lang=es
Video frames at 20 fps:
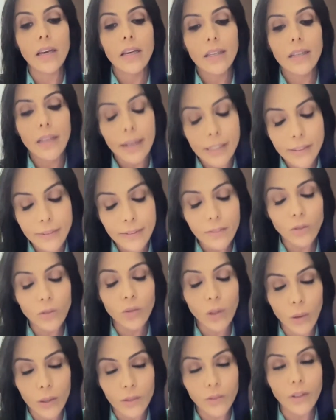y al Instituto
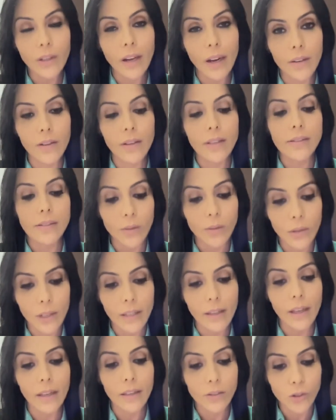Ecuatoriano de
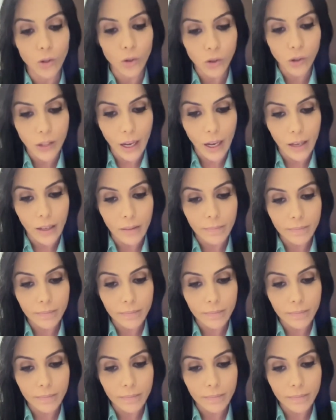Seguridad Social.